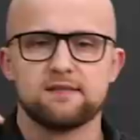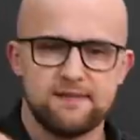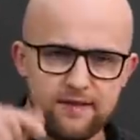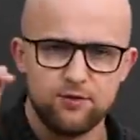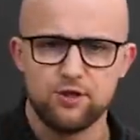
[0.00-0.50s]

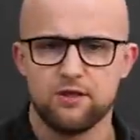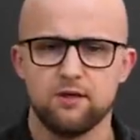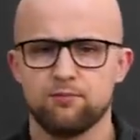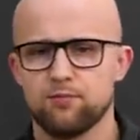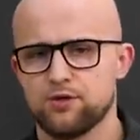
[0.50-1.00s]
Следующий
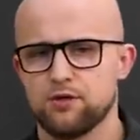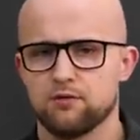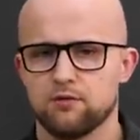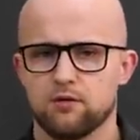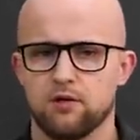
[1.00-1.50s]
тип
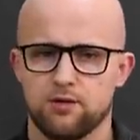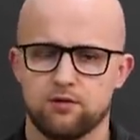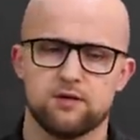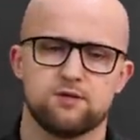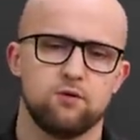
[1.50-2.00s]
мужчин,
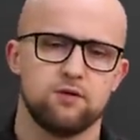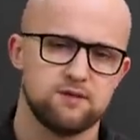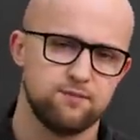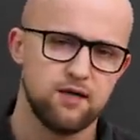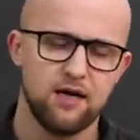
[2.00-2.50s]
которых стоит
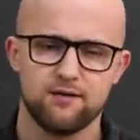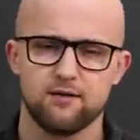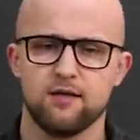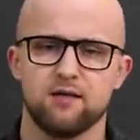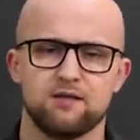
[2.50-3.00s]

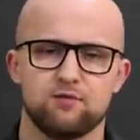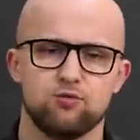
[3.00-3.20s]
избегать, это